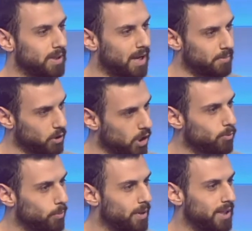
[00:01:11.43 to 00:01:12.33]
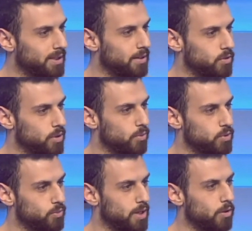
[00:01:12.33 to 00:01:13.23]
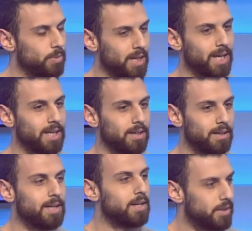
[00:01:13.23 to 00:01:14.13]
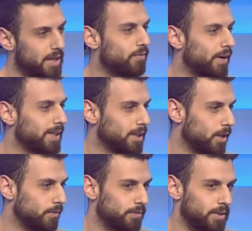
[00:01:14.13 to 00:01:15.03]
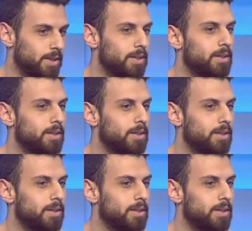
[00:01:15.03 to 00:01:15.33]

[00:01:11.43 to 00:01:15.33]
عم بينغرموا ببعض هن شوي بشوي وبالاخر they find بلش تتطور